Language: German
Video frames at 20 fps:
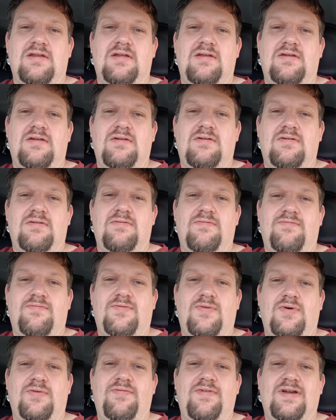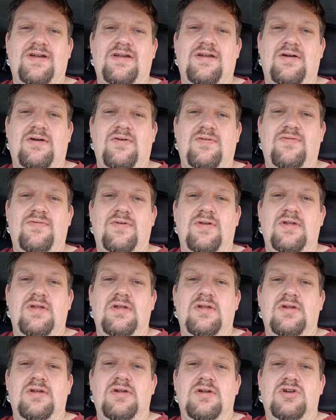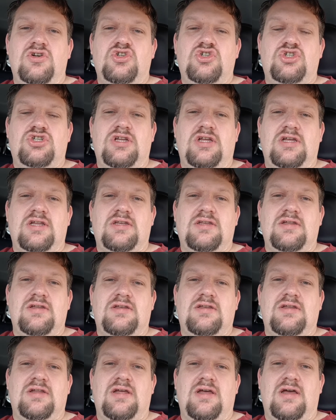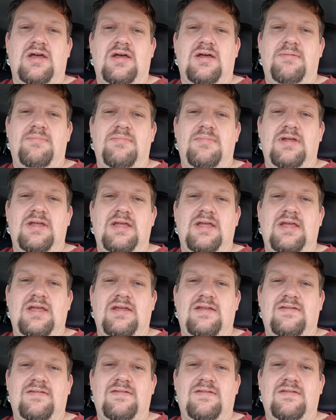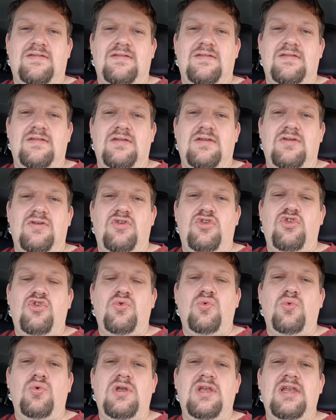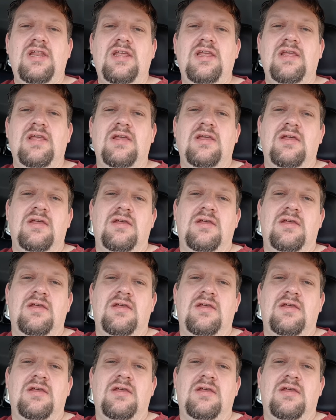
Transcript: Äh, Vorverkauf startet am 1. Juli